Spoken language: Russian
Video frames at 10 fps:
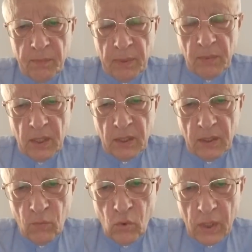по мере
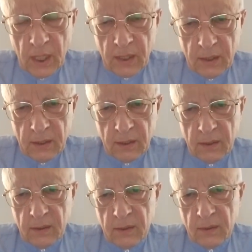того, как
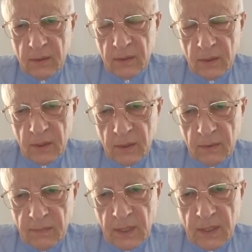
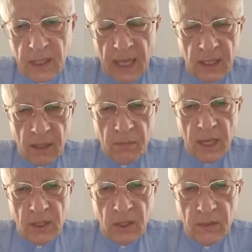э, войска
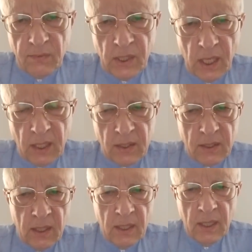Германии
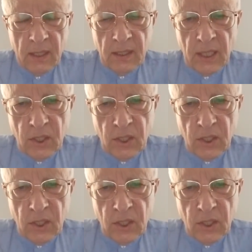двигались на